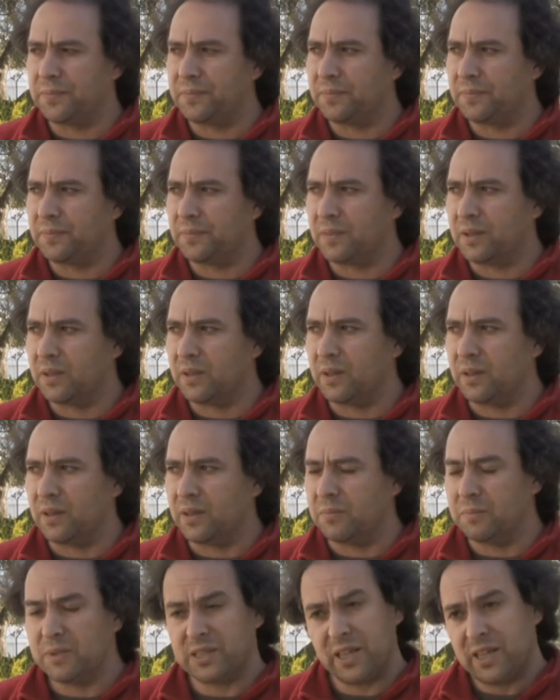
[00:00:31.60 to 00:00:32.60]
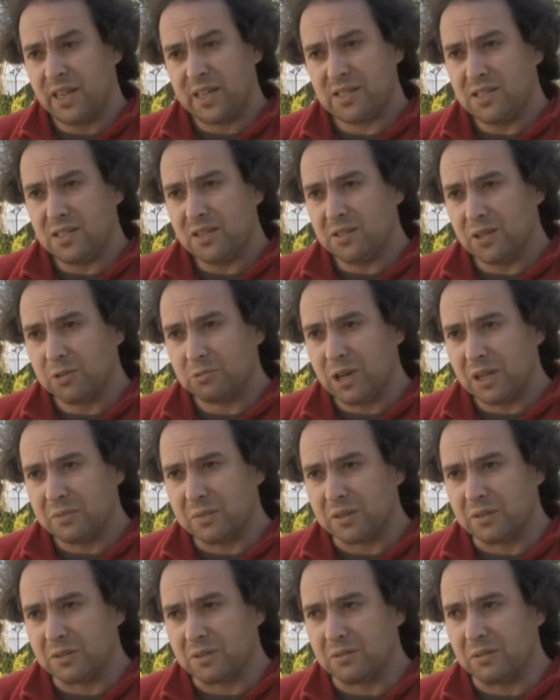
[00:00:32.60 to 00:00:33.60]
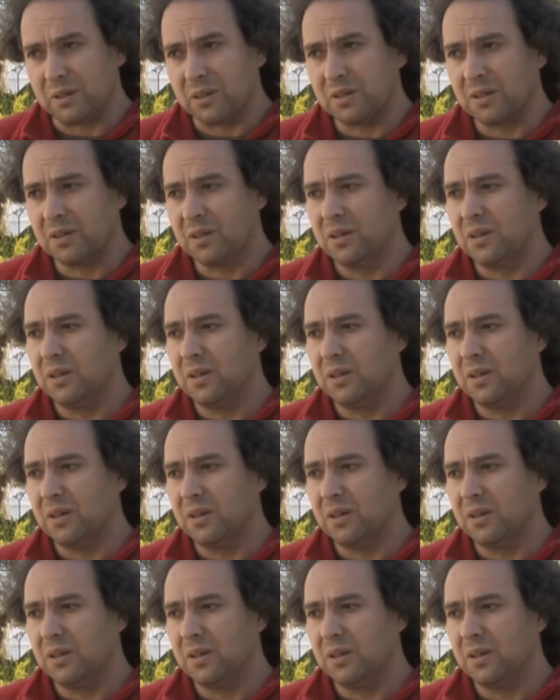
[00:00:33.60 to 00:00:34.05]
Hum, eh, mas é, é assim, naturalmente, não é?